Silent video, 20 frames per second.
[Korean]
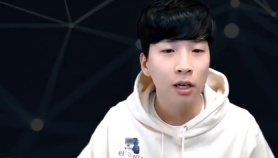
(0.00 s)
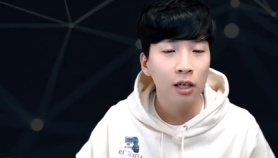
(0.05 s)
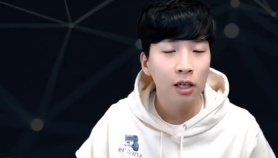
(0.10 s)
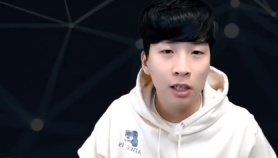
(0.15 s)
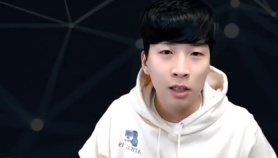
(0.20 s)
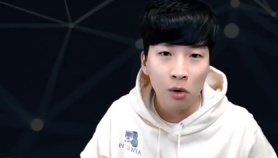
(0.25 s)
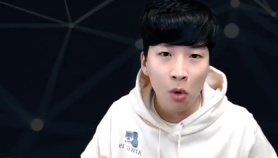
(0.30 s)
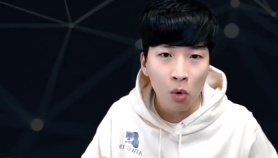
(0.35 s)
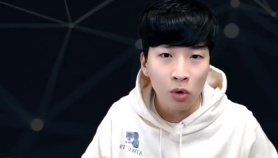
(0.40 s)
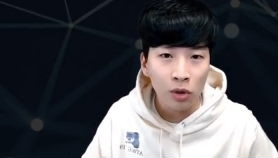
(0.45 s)

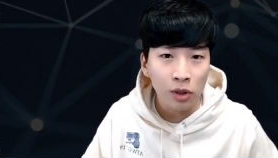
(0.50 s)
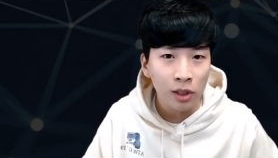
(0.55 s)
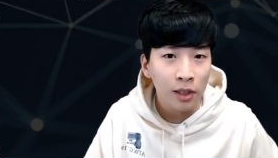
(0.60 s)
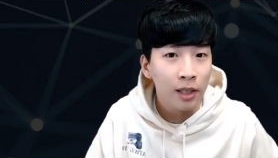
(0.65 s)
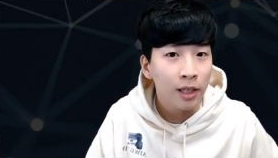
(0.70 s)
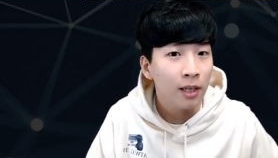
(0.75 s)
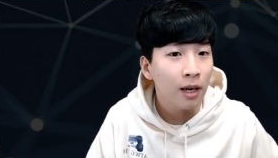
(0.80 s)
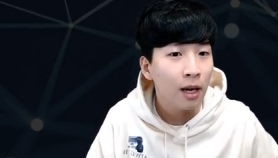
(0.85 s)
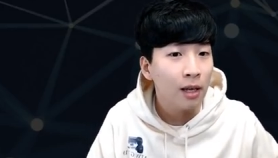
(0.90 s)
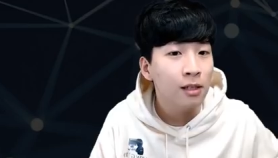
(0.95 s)

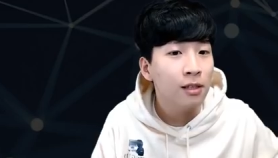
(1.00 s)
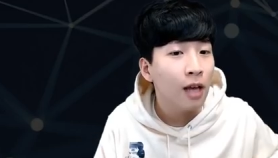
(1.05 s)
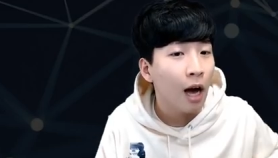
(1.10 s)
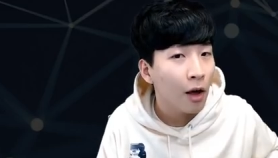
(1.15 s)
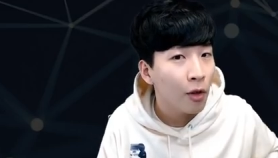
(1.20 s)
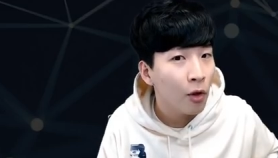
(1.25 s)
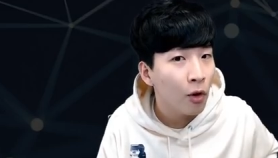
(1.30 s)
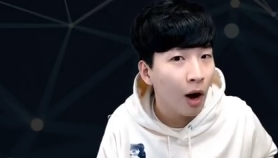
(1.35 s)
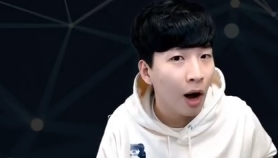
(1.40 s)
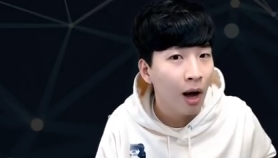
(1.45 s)
인공지능이라는
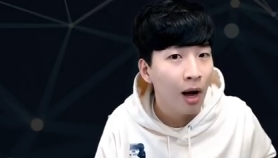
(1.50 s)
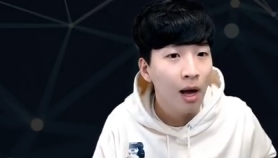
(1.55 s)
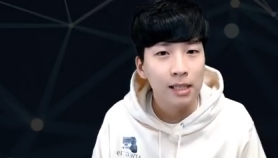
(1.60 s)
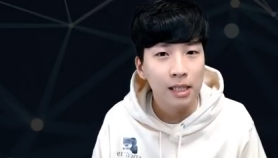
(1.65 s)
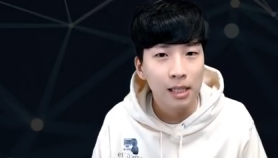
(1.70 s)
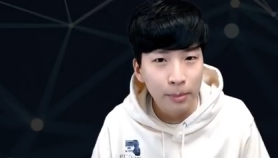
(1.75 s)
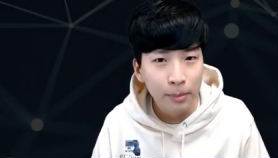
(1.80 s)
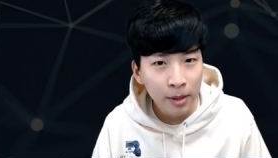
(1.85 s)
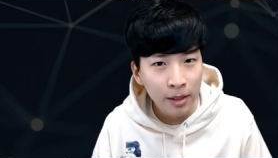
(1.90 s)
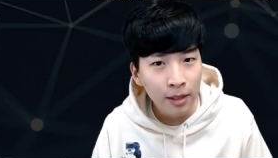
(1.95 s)
단어가
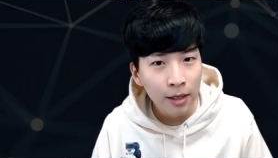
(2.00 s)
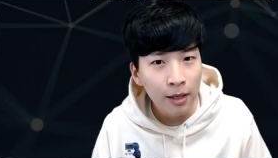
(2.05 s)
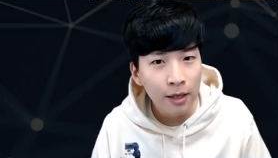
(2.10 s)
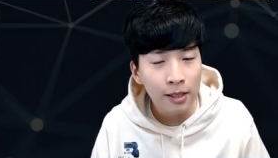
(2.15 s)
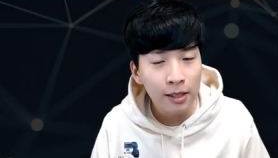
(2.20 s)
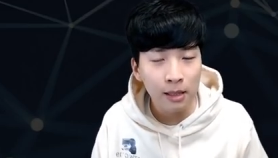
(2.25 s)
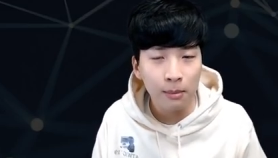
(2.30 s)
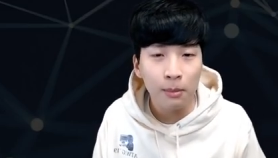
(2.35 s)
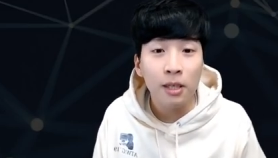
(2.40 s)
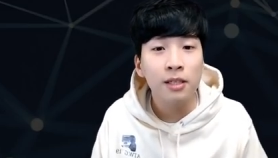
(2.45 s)

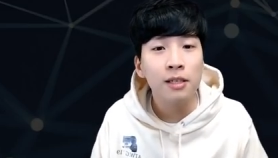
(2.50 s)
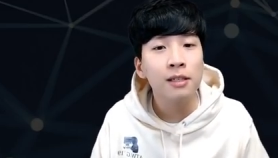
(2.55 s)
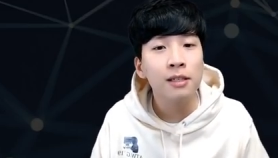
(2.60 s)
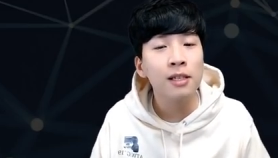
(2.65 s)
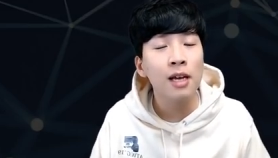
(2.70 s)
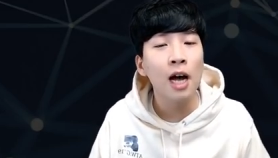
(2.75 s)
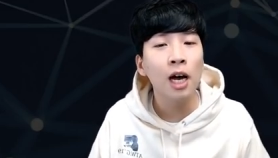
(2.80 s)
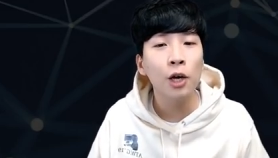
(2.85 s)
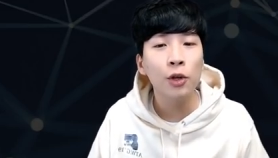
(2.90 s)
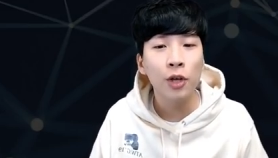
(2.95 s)
스물스물
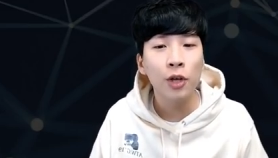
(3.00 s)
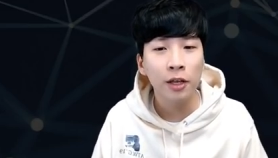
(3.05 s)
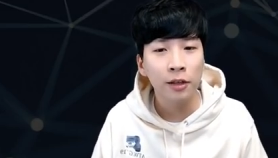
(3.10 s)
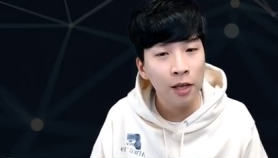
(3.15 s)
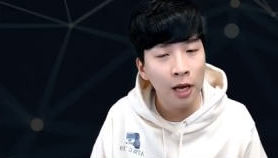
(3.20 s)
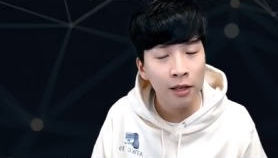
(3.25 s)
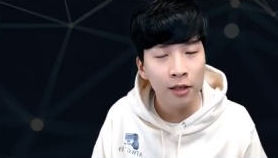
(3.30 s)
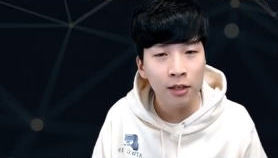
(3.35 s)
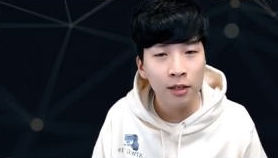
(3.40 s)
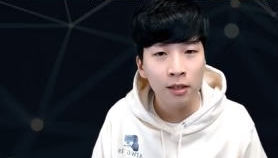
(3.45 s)
등장하게 된
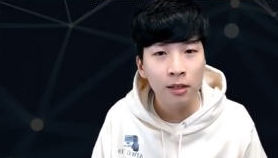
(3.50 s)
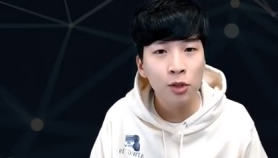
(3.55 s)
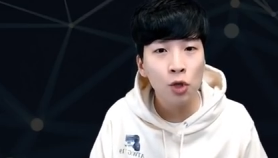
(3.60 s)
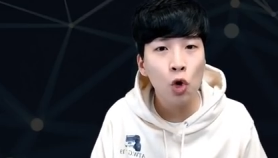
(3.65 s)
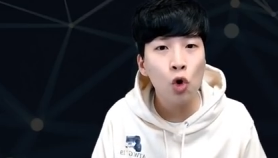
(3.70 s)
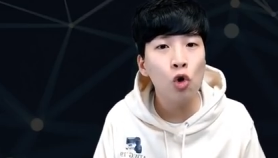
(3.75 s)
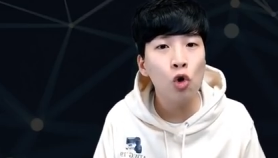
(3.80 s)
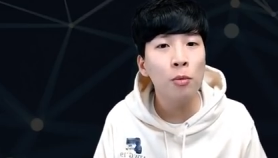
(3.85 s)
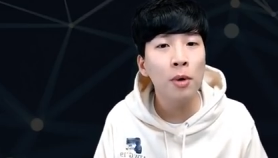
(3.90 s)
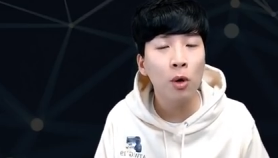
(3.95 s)
때는
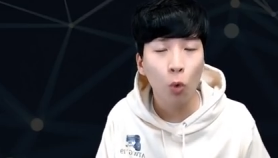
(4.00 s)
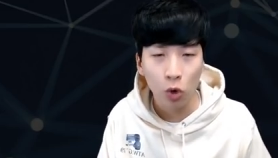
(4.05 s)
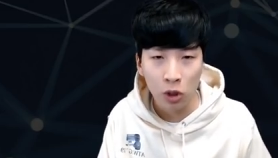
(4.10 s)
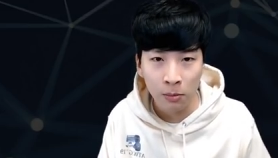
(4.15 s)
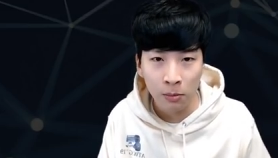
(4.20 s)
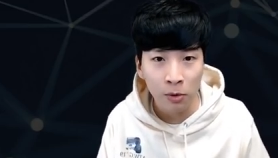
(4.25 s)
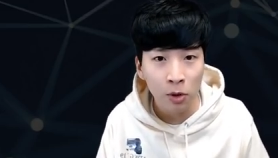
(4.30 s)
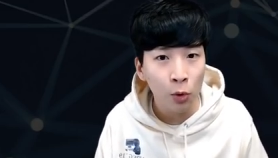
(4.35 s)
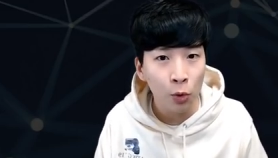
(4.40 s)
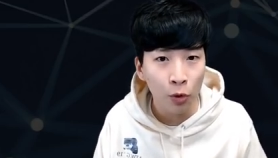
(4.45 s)

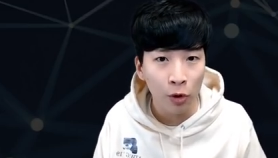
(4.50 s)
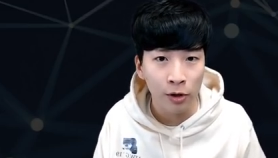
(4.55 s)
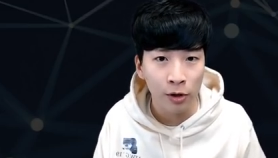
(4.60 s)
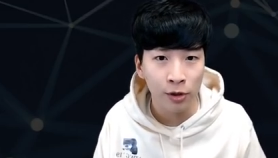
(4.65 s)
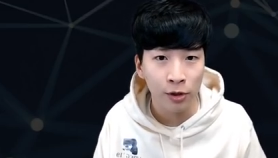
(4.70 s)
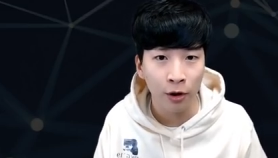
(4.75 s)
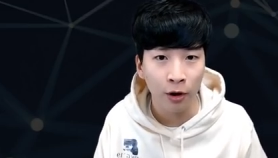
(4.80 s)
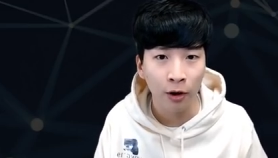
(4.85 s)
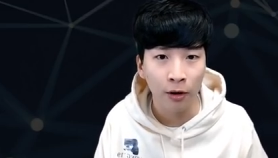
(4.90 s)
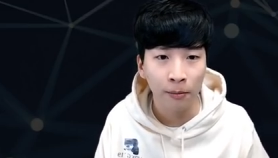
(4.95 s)

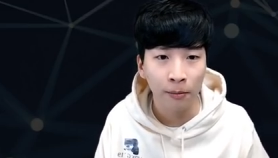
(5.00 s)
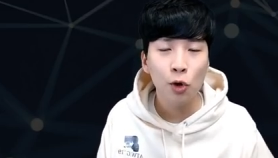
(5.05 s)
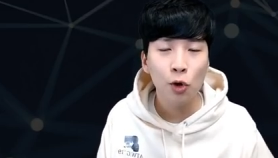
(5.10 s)
1950년도였어요.